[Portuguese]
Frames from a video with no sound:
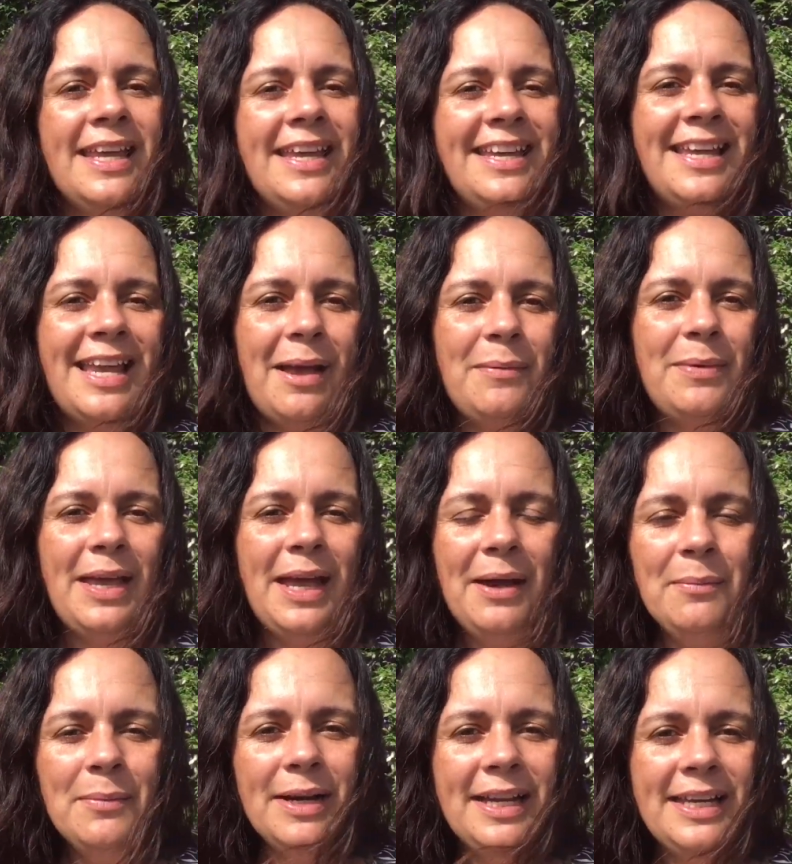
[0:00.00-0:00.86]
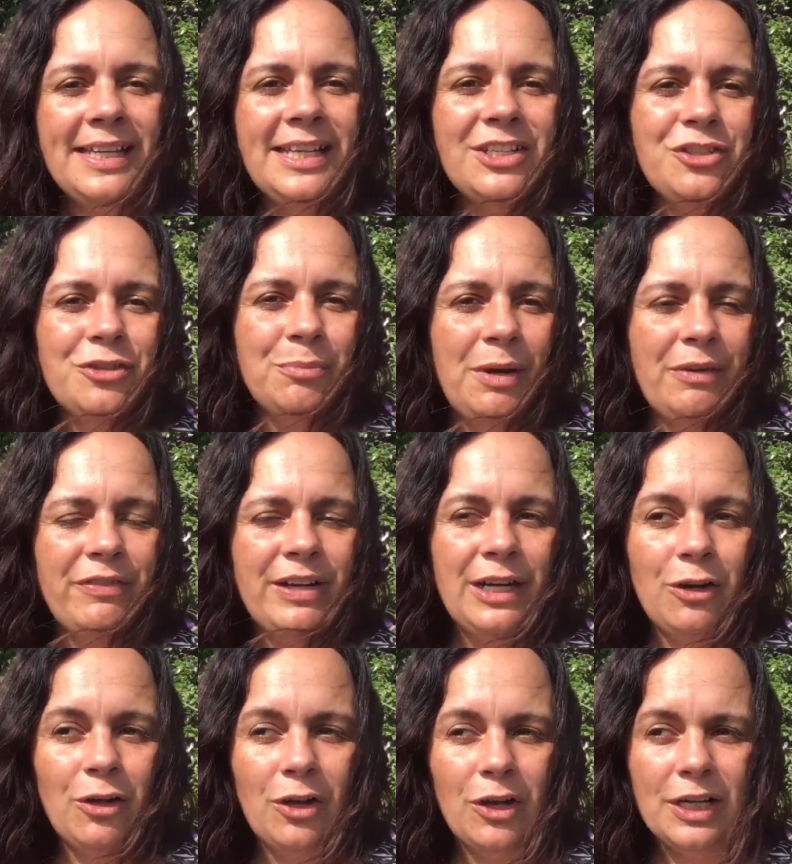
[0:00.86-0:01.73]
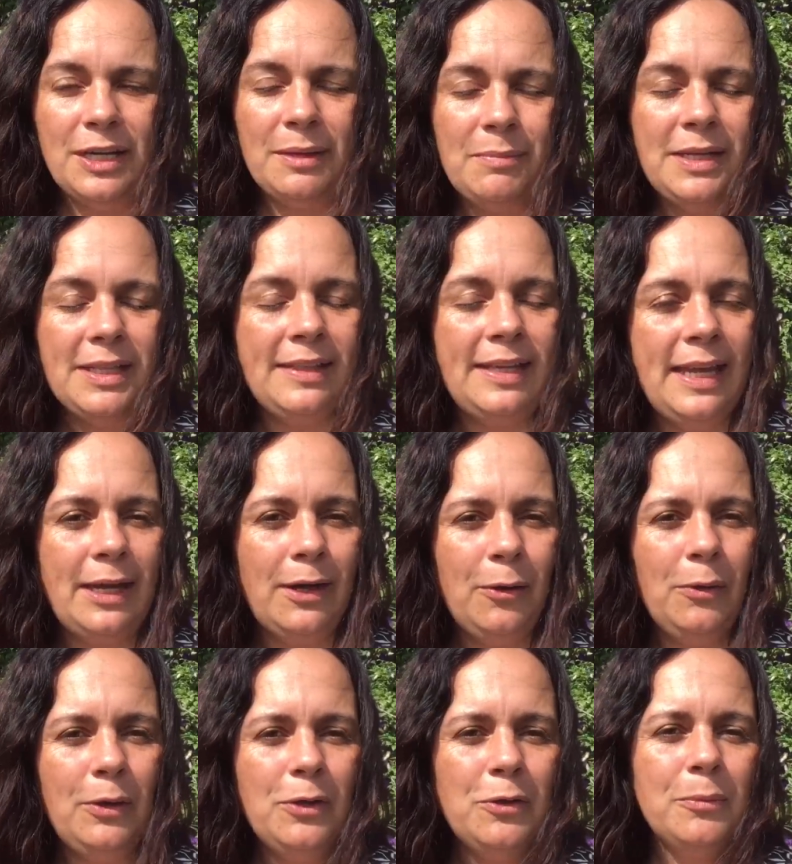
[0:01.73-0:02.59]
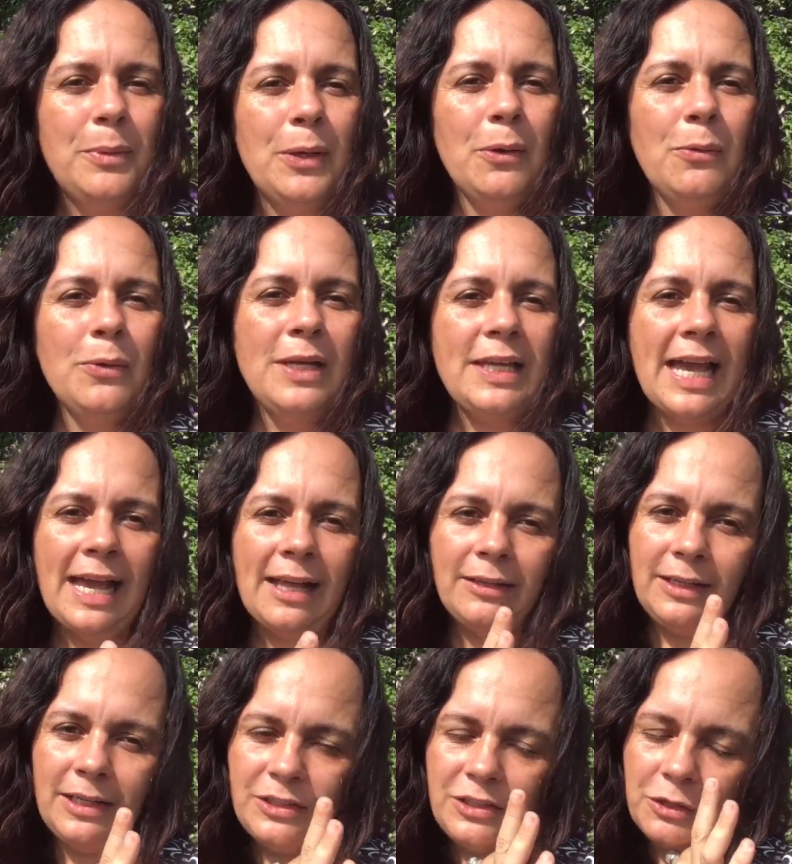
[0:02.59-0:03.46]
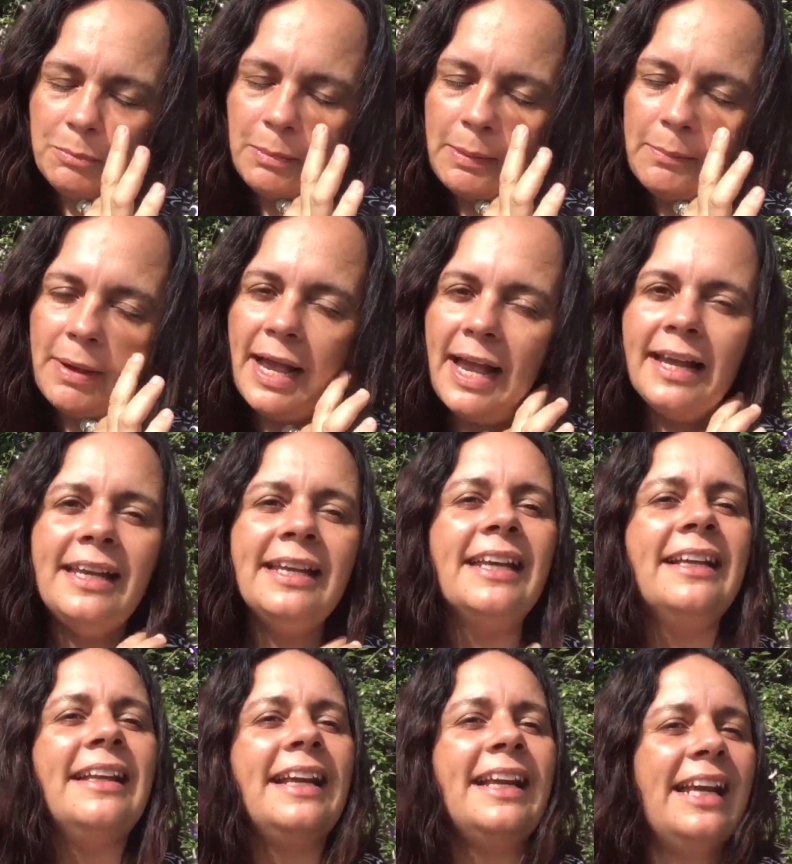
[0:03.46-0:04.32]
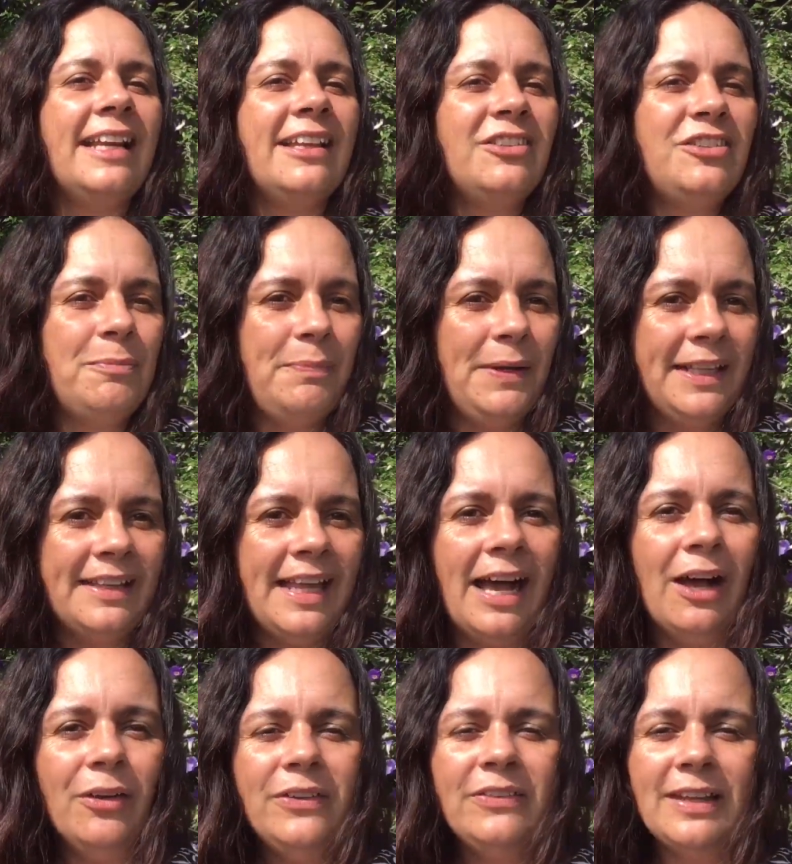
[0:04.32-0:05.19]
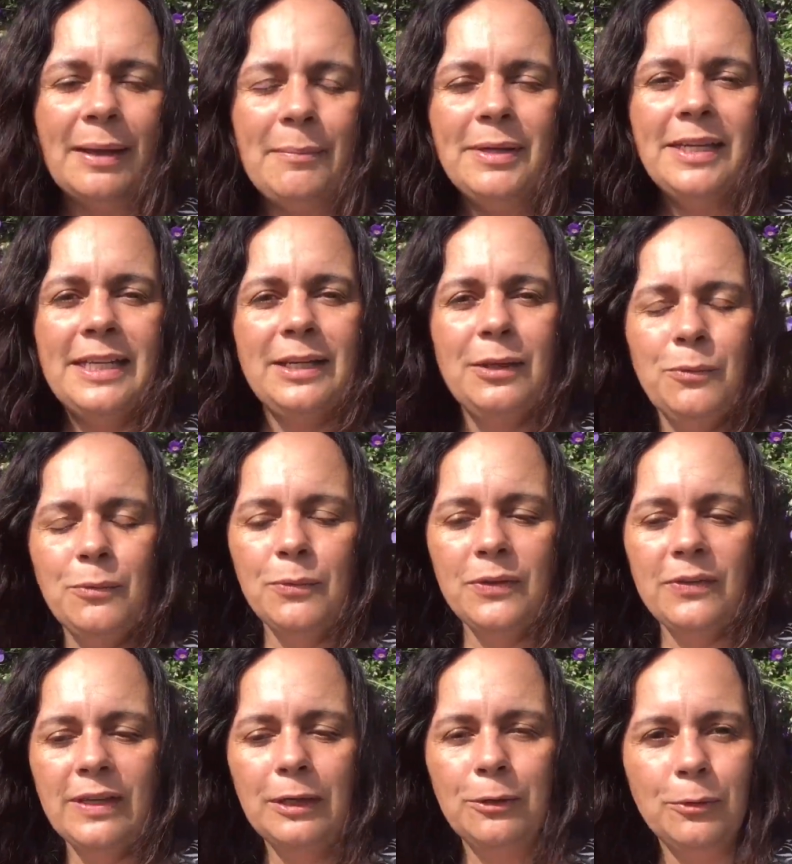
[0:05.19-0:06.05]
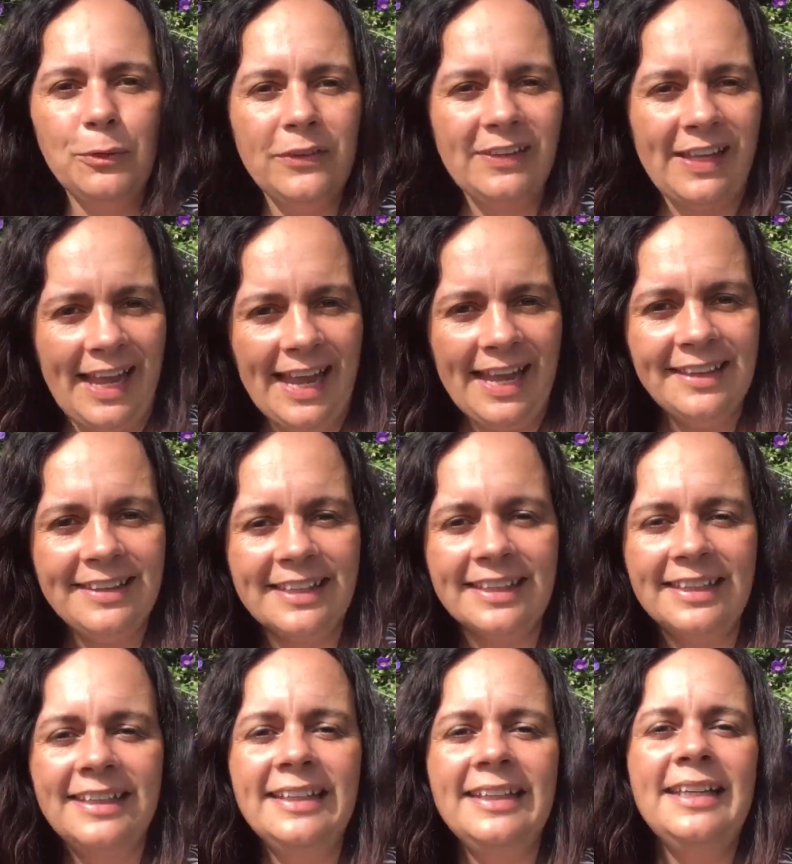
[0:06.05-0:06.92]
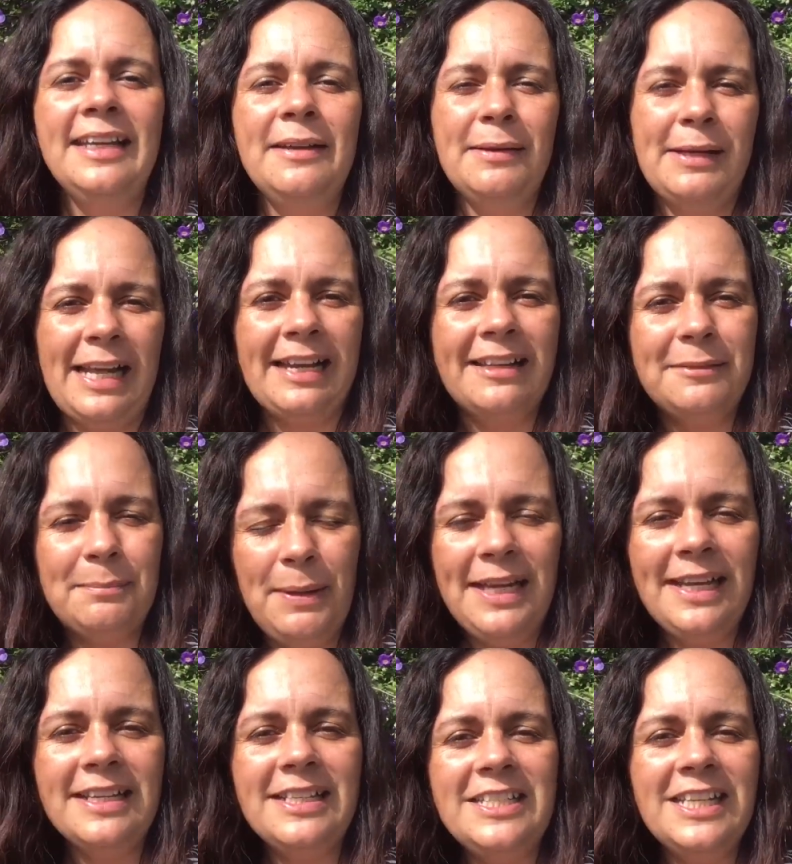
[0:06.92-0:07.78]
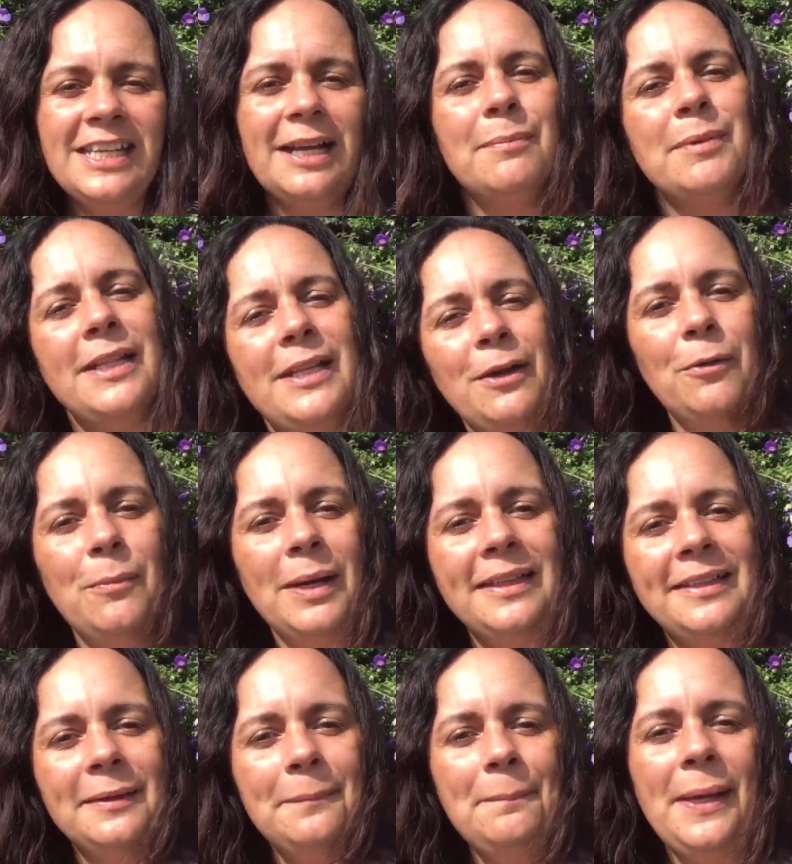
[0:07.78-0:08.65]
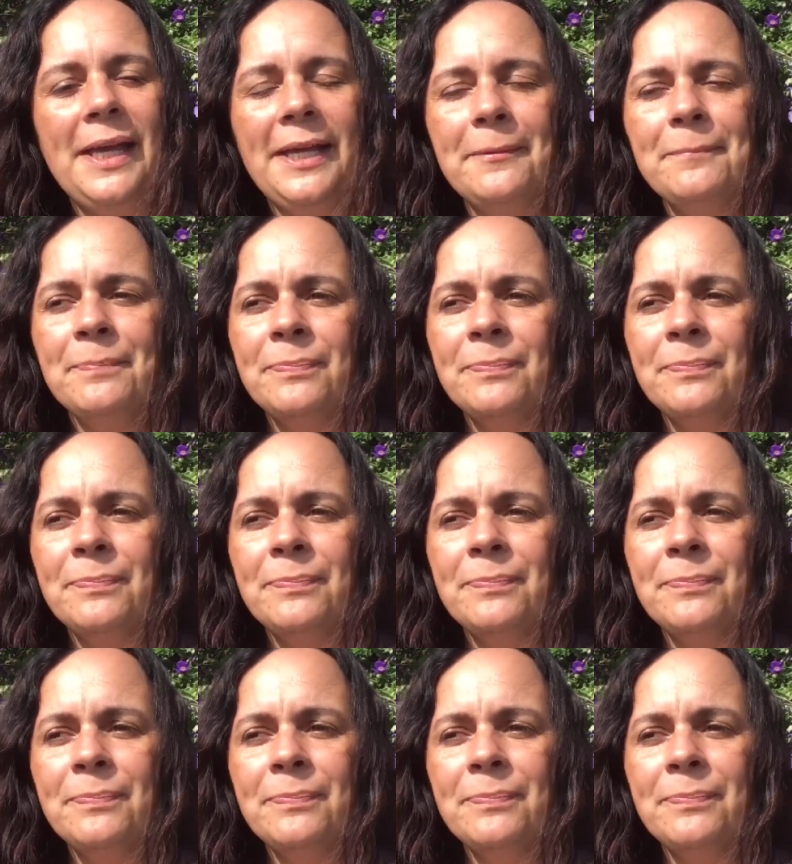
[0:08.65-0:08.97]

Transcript: e a minha mãe que tinha uma Verloc me deu, e o meu cunhado que tinha uma máquina daquelas de pedal, sabe, que não usa luz reta, aquelas bem antigas me deu uma também